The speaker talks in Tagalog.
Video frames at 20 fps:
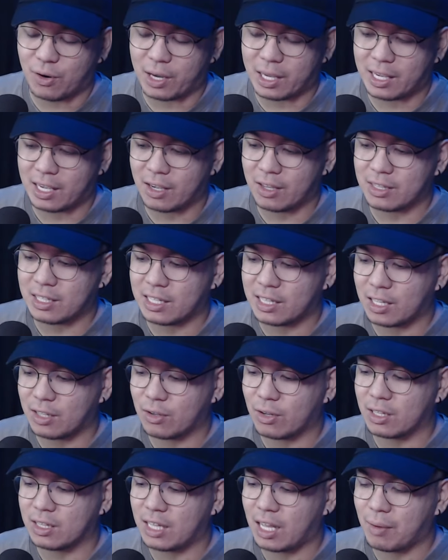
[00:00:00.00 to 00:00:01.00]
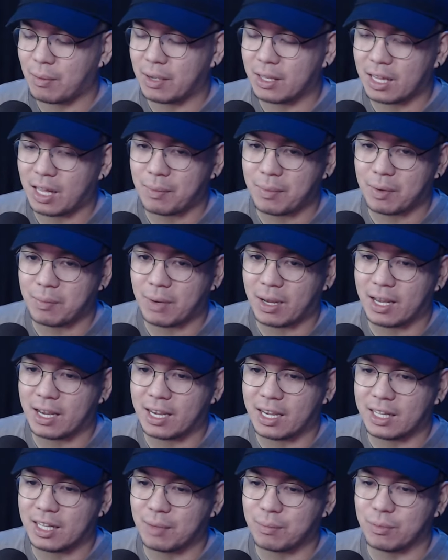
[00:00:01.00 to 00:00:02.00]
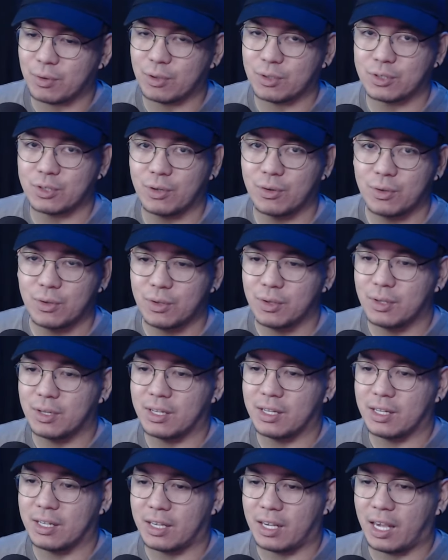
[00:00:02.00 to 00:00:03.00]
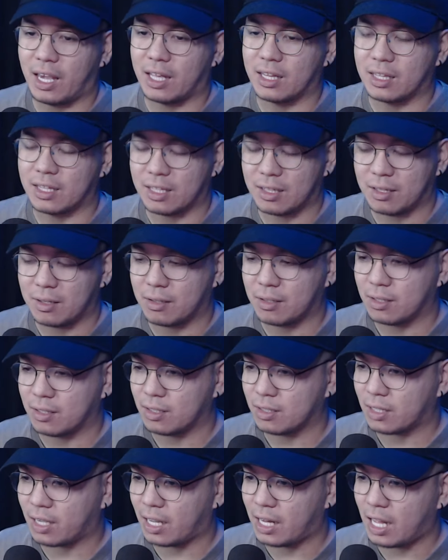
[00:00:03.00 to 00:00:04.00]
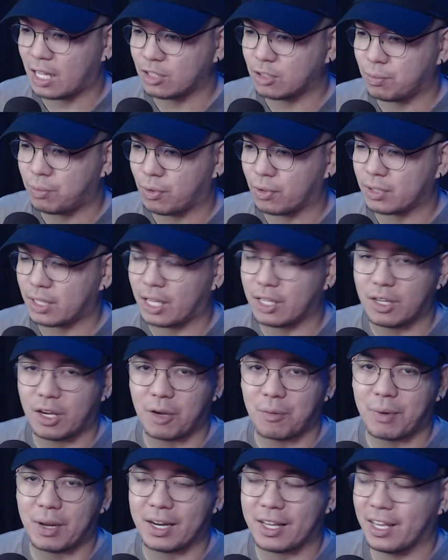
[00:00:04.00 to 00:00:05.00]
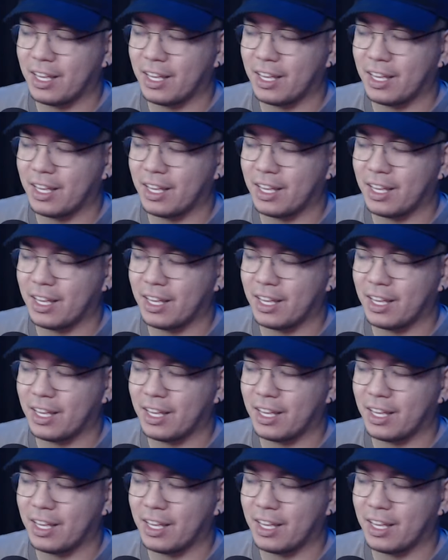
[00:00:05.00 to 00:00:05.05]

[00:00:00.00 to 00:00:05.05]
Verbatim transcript: Okay ngayon tingnan niyo, ang dami na naming mga ganap no. So ayan. Kailangan suportahan niyo kayo para